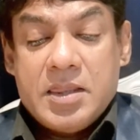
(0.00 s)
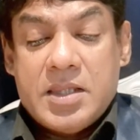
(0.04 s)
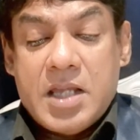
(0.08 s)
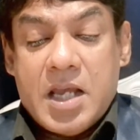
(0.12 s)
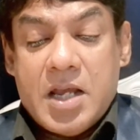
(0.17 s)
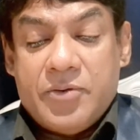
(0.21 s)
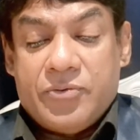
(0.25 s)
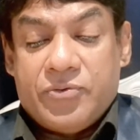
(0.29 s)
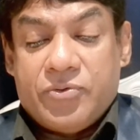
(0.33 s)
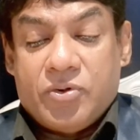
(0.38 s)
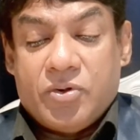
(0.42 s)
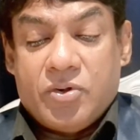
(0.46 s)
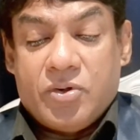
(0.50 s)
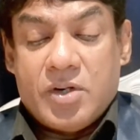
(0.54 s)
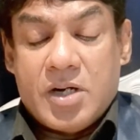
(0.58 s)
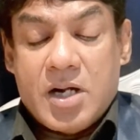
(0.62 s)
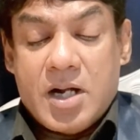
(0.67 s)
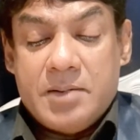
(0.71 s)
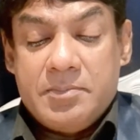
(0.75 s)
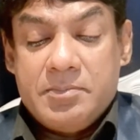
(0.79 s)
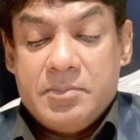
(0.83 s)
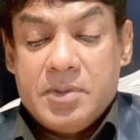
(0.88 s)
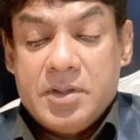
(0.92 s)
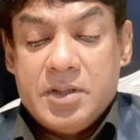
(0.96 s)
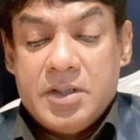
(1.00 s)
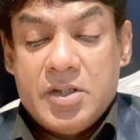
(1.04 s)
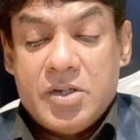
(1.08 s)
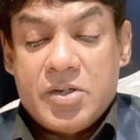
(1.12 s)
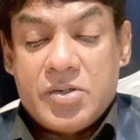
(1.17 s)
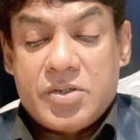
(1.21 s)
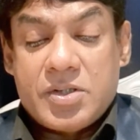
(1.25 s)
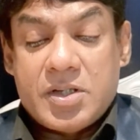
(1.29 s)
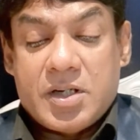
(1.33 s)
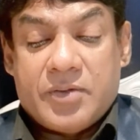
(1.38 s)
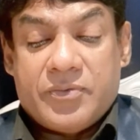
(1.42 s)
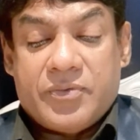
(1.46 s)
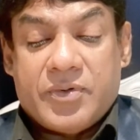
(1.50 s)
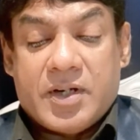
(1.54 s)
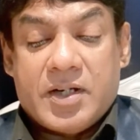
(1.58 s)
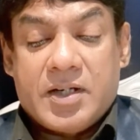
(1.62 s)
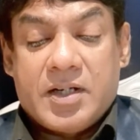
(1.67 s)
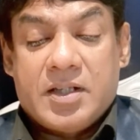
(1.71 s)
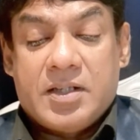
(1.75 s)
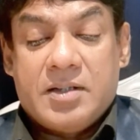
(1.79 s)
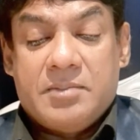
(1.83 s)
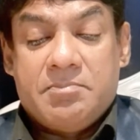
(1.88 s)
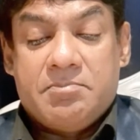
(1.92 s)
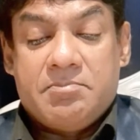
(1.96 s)
Therefore humble yourself
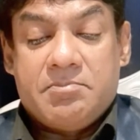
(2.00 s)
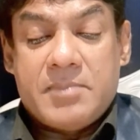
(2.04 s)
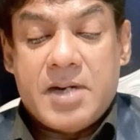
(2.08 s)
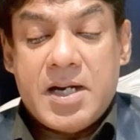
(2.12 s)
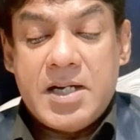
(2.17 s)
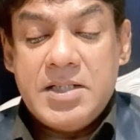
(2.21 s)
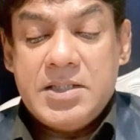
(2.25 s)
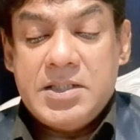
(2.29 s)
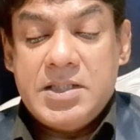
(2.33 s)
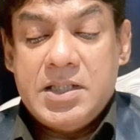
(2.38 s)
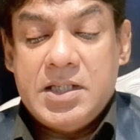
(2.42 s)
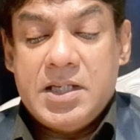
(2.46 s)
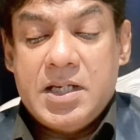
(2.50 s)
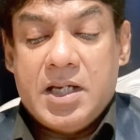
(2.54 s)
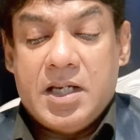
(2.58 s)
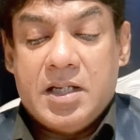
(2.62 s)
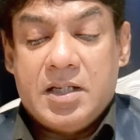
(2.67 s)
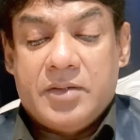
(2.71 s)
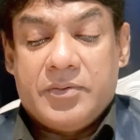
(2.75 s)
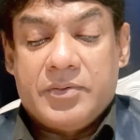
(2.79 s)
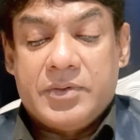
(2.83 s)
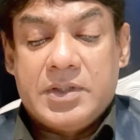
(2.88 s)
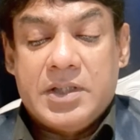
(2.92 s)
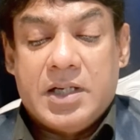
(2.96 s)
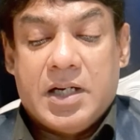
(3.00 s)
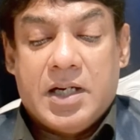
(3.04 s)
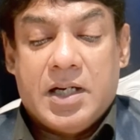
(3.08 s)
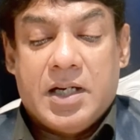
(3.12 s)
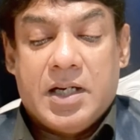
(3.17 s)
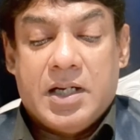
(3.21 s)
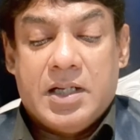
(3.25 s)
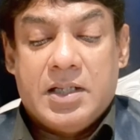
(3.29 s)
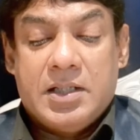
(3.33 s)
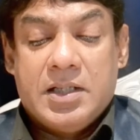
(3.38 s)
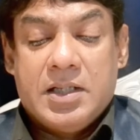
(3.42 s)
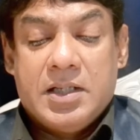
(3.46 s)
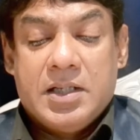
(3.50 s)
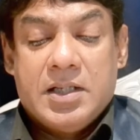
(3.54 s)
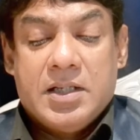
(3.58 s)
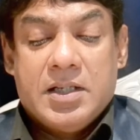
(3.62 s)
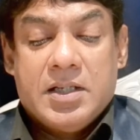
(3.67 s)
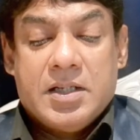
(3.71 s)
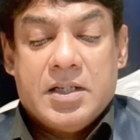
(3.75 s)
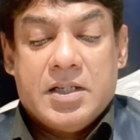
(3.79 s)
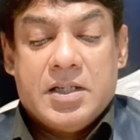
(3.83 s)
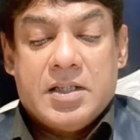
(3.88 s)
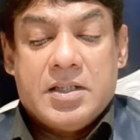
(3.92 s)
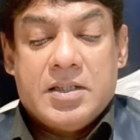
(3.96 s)
under the mighty hand of God
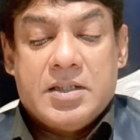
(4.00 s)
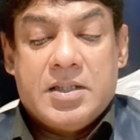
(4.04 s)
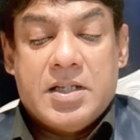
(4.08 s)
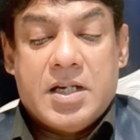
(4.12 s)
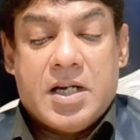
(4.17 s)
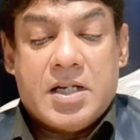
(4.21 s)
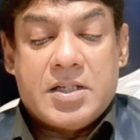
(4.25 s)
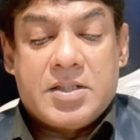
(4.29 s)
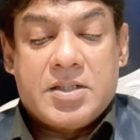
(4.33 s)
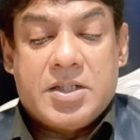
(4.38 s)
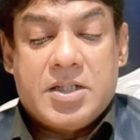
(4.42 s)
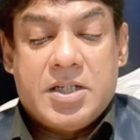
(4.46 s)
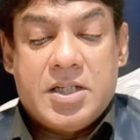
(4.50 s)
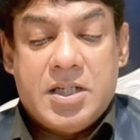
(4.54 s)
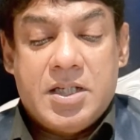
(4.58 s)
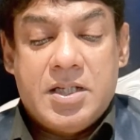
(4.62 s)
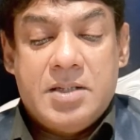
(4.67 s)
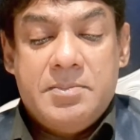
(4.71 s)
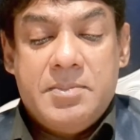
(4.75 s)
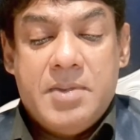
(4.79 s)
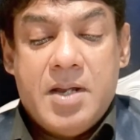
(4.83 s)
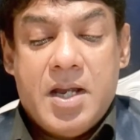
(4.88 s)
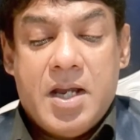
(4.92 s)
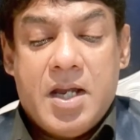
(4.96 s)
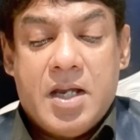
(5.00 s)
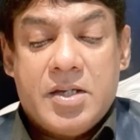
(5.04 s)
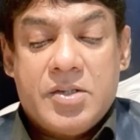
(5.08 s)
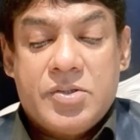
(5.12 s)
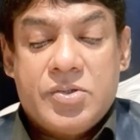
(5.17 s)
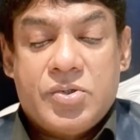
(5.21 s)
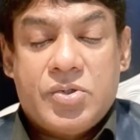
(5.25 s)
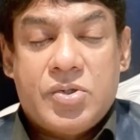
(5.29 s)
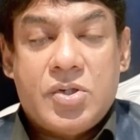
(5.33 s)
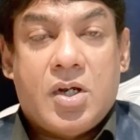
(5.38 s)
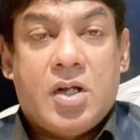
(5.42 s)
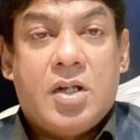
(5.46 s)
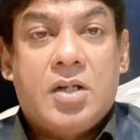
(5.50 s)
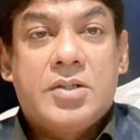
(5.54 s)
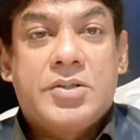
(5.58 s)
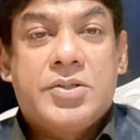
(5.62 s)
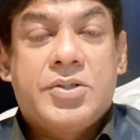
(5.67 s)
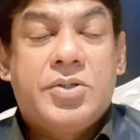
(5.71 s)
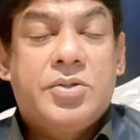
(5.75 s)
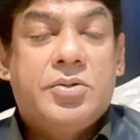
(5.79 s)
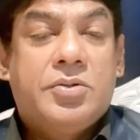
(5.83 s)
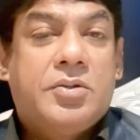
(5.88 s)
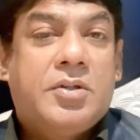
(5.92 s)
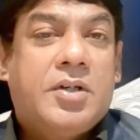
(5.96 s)
that he may exalt
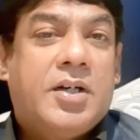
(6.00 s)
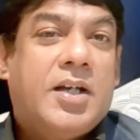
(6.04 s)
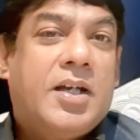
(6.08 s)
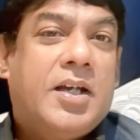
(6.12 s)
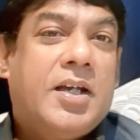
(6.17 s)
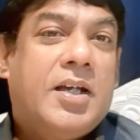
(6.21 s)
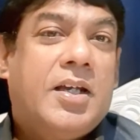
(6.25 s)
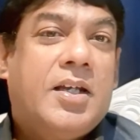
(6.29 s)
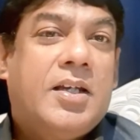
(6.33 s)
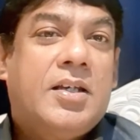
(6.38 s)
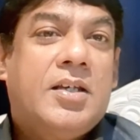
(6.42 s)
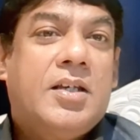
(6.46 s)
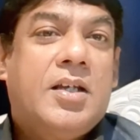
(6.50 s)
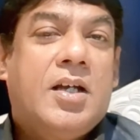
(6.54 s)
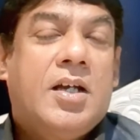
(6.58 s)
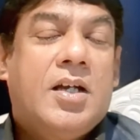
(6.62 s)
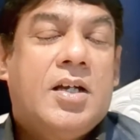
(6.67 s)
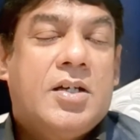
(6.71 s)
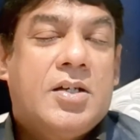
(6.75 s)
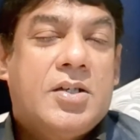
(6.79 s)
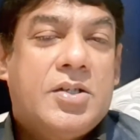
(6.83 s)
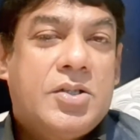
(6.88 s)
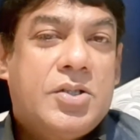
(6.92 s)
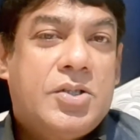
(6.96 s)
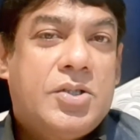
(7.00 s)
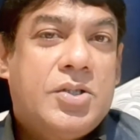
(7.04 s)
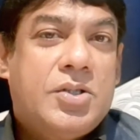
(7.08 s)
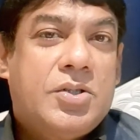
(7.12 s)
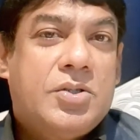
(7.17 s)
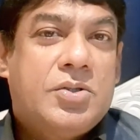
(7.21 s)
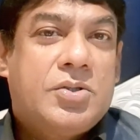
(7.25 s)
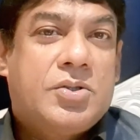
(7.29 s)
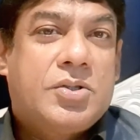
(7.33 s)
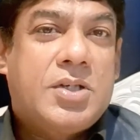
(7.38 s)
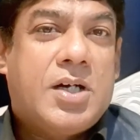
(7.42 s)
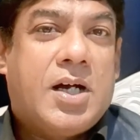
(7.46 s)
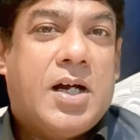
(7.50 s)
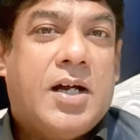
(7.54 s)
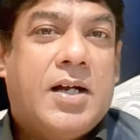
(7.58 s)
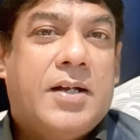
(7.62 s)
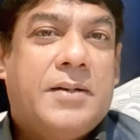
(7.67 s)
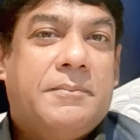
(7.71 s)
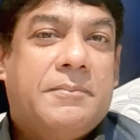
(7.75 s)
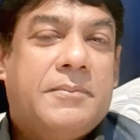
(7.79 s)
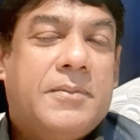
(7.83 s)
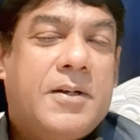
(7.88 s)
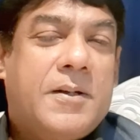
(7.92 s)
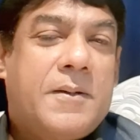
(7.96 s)
you in due
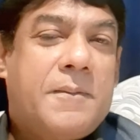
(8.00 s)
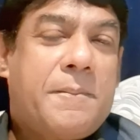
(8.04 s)
time.